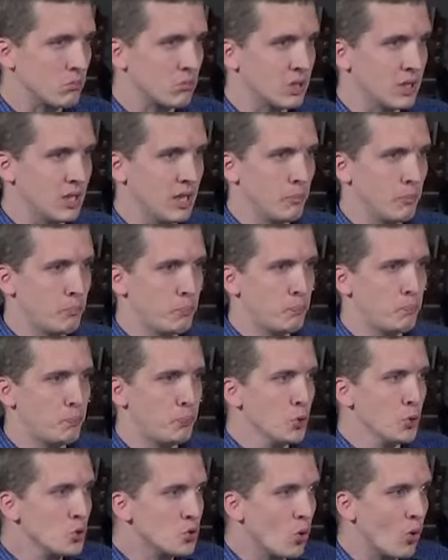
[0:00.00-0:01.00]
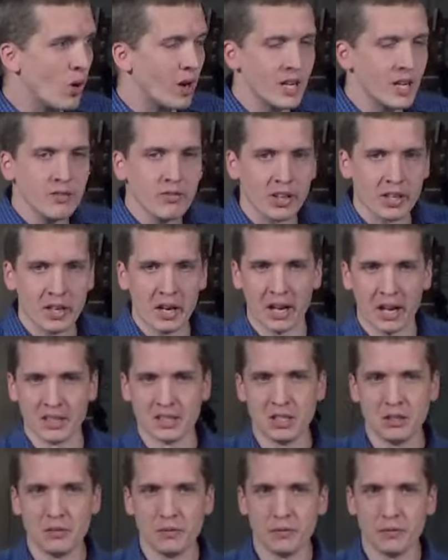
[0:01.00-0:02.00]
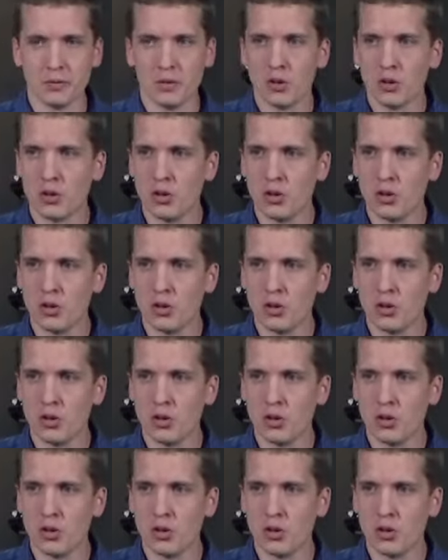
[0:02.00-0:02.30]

qui est plutôt un livre narratif,